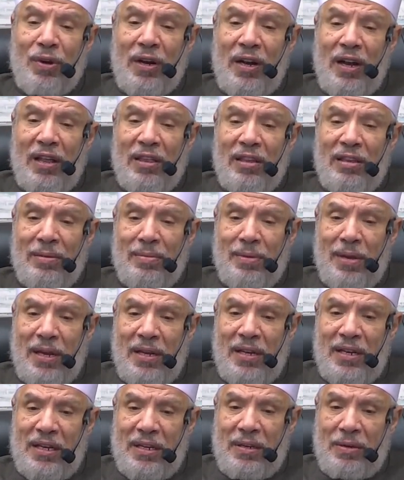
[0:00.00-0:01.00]
الذي
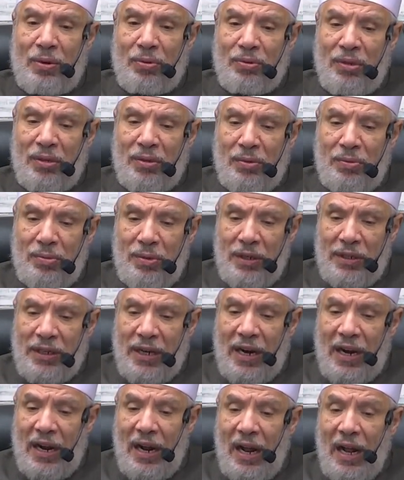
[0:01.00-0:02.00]
بيده عقدة
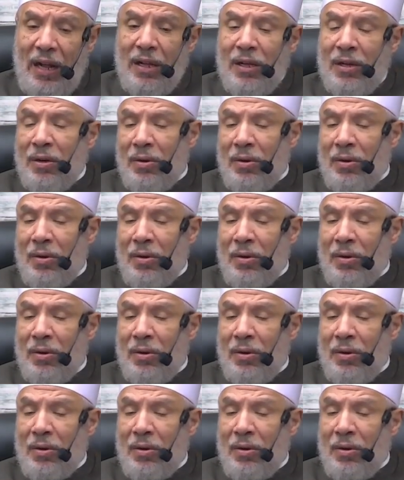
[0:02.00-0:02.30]
النكاح